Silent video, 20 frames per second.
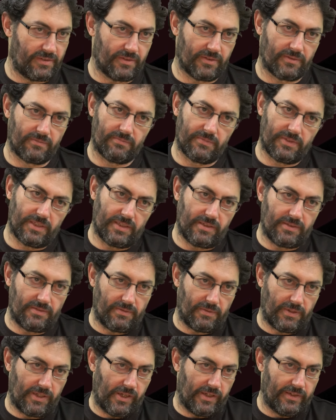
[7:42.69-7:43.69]

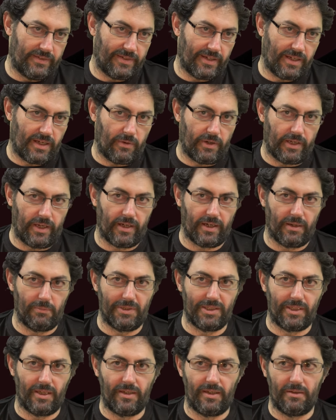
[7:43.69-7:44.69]
Eh, ahí se acabaría el
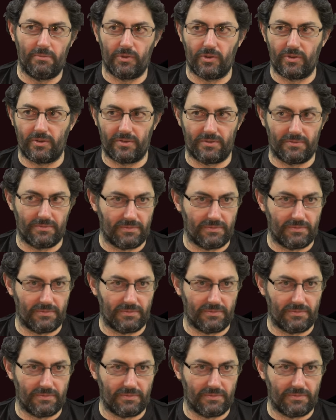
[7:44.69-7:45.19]
capitalismo